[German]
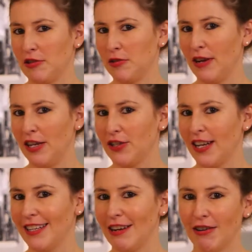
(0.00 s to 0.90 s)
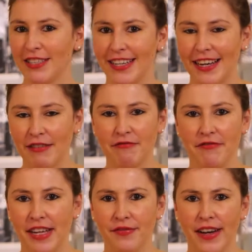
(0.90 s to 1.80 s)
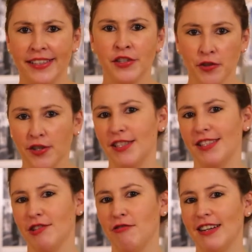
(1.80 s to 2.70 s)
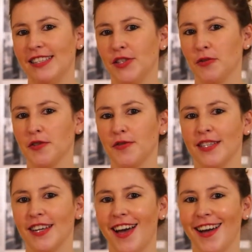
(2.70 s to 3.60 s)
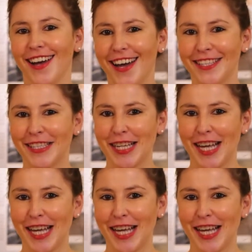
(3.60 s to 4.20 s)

So entstand auch der weltweit kürzeste Koalitionsvertrag eines